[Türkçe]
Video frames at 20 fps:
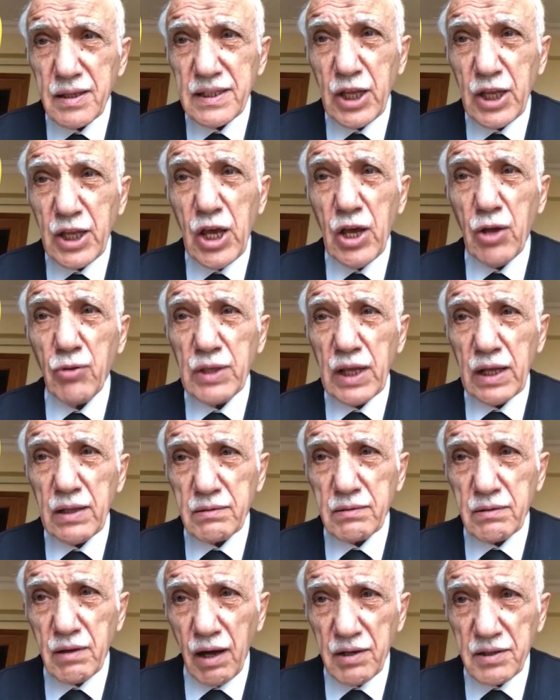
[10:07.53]
Ne yönden
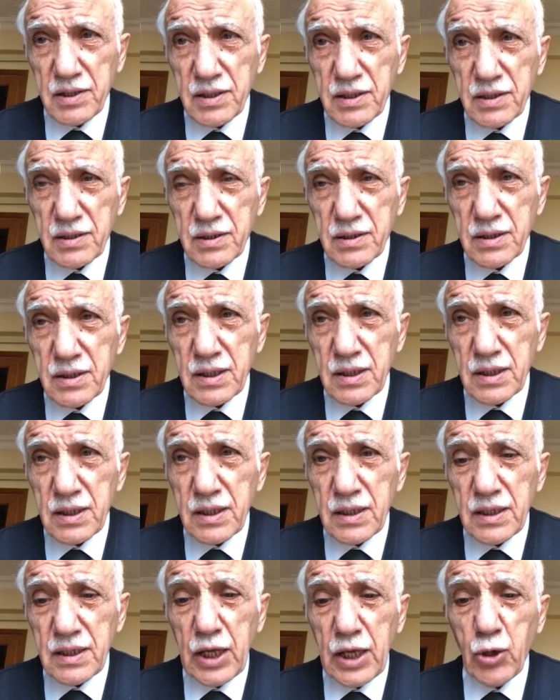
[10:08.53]
tahkir,
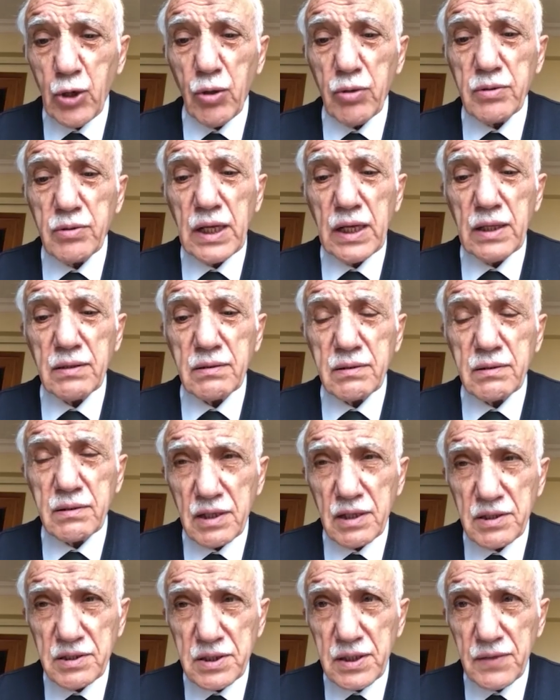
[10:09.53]
ne yönden
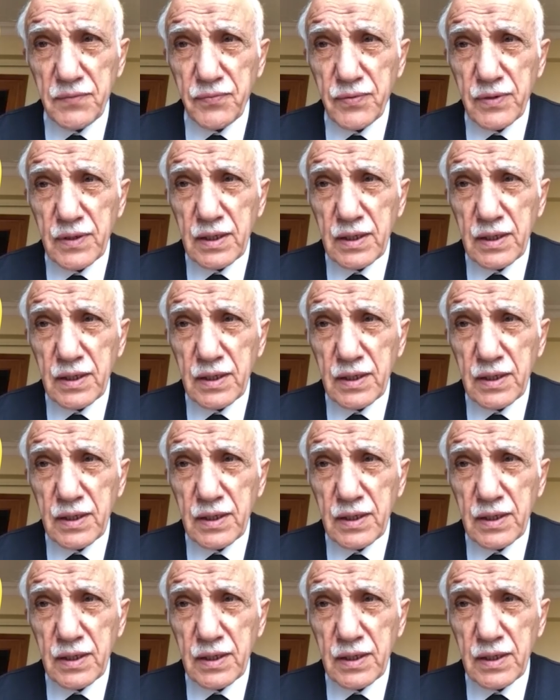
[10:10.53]
tezif,